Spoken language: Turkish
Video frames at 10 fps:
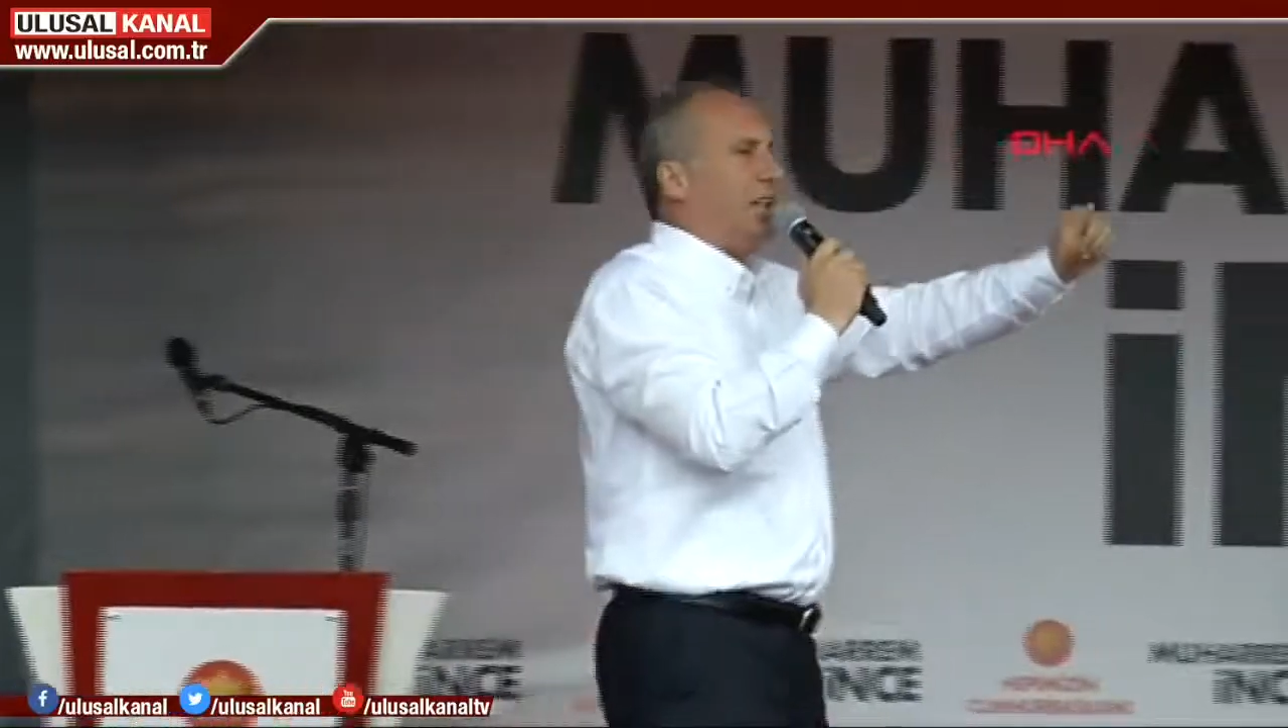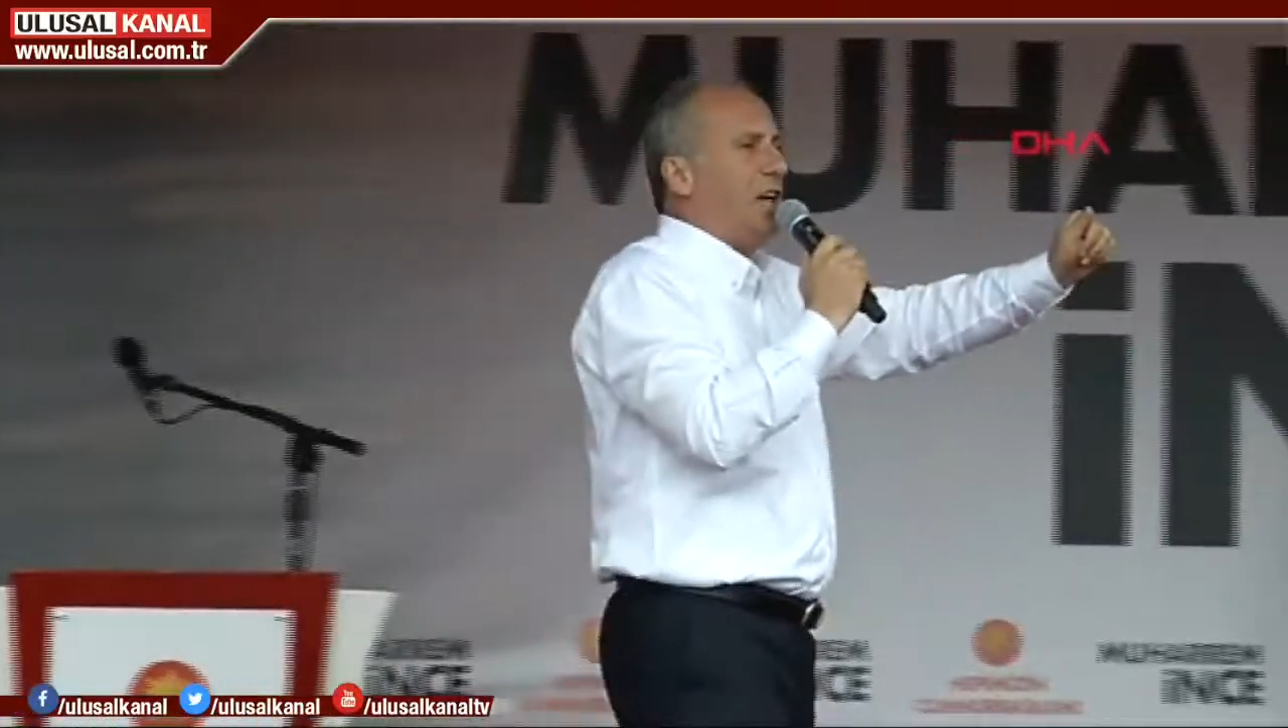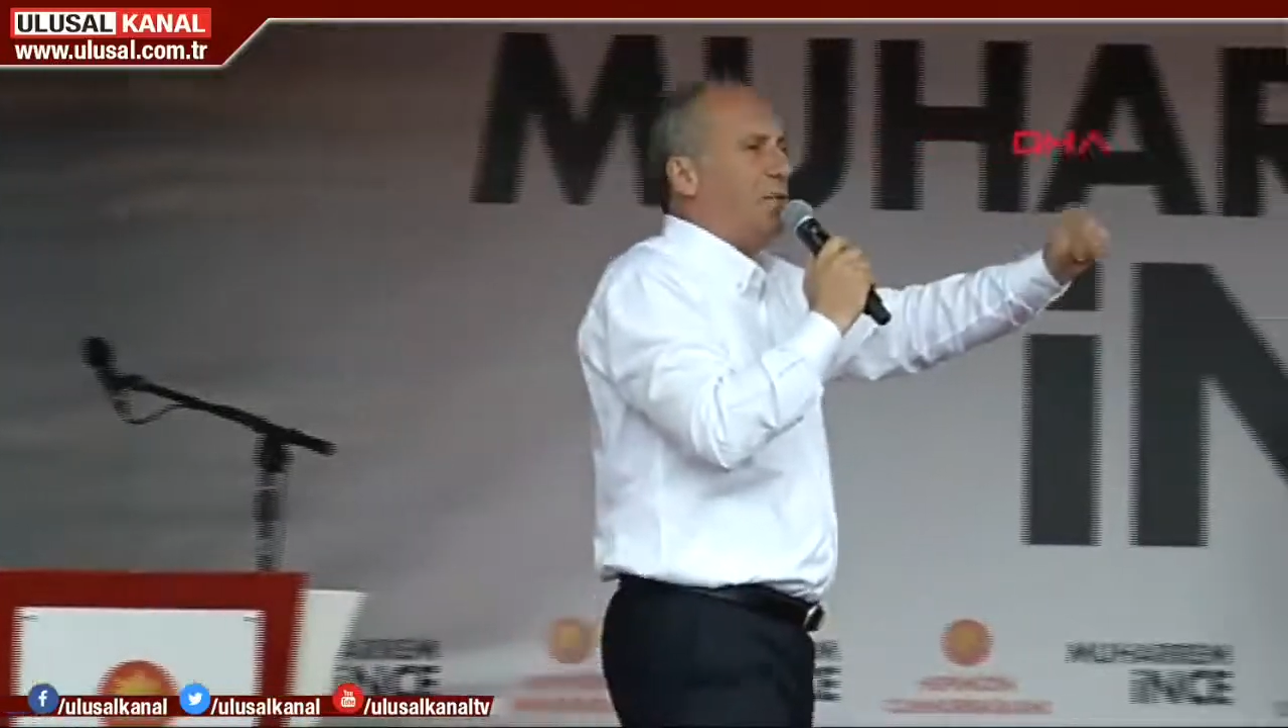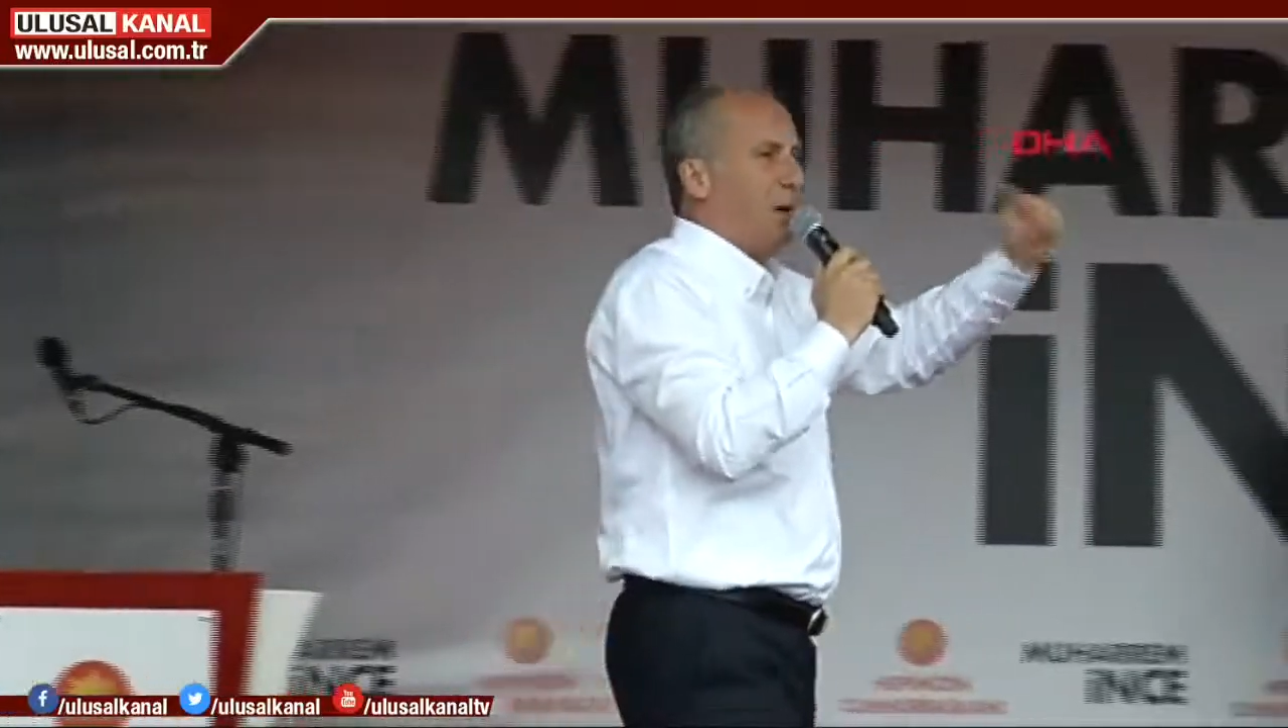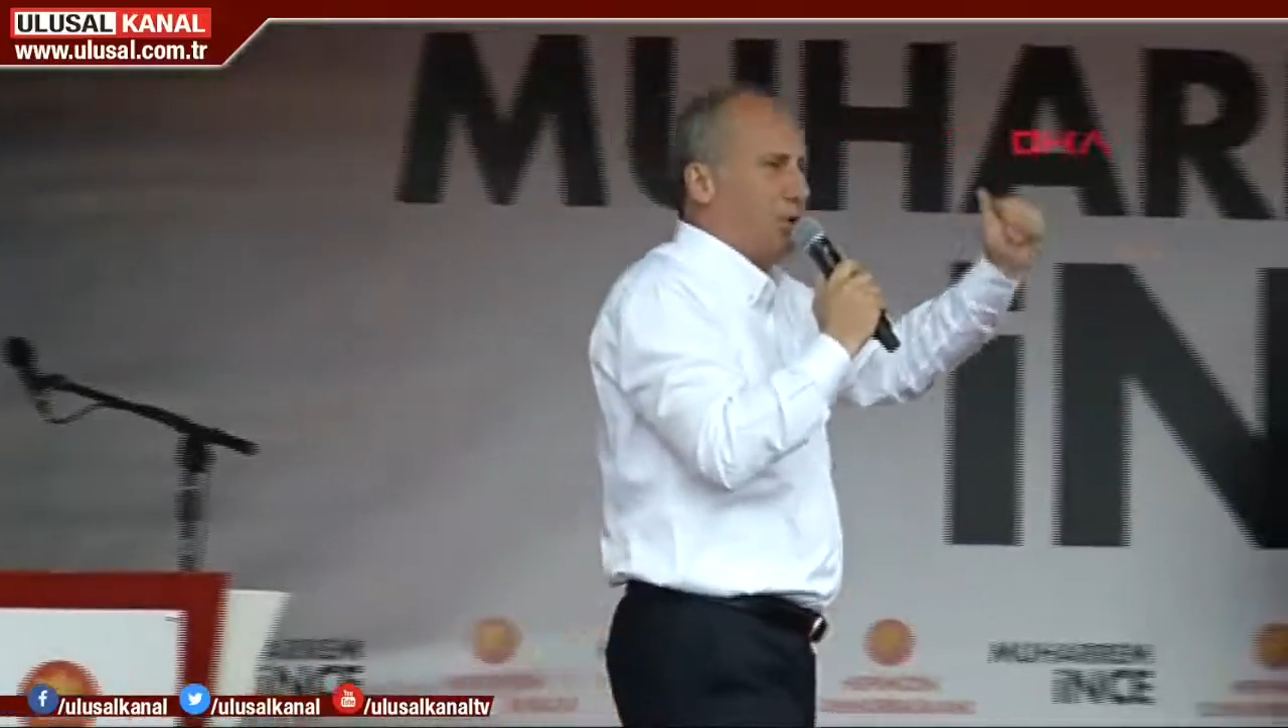
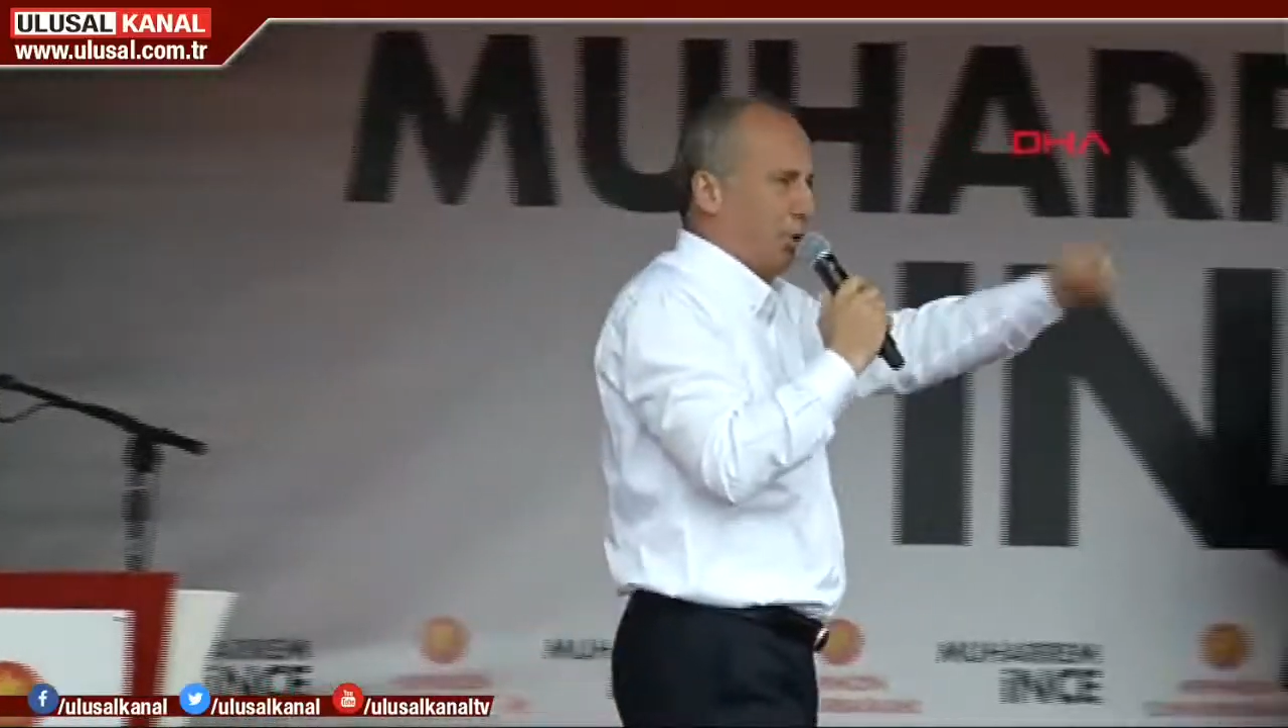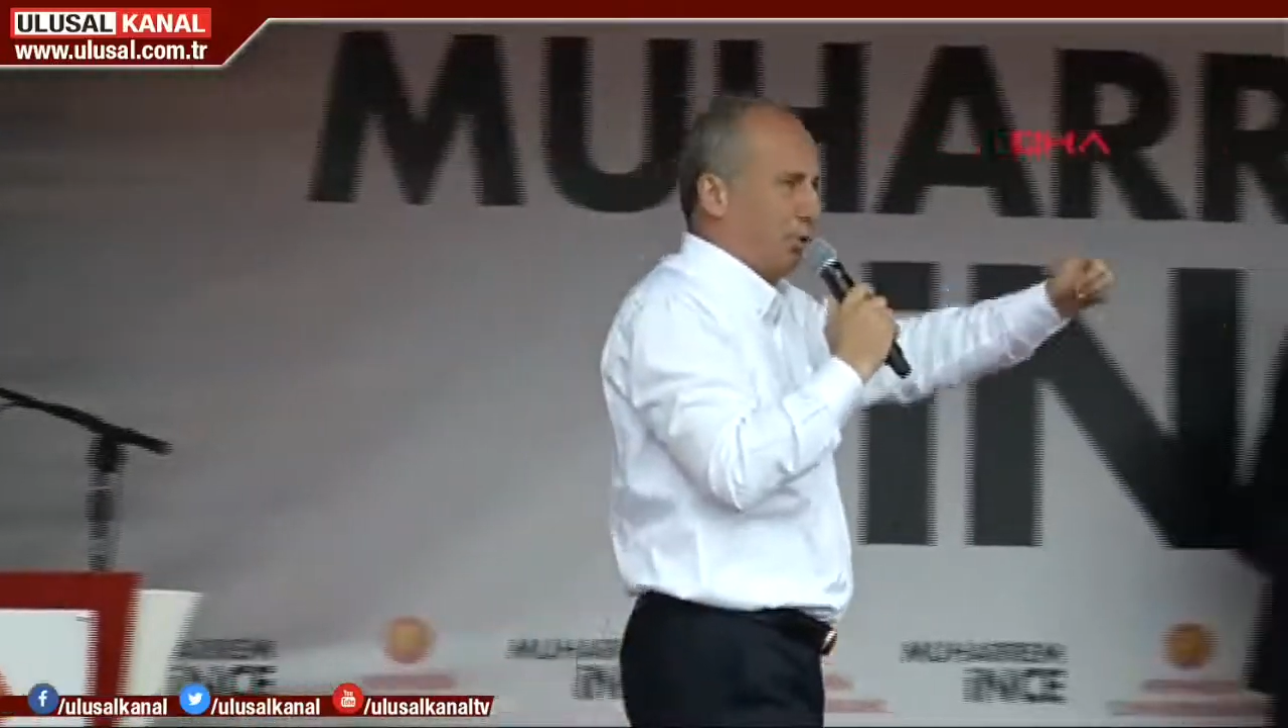serbest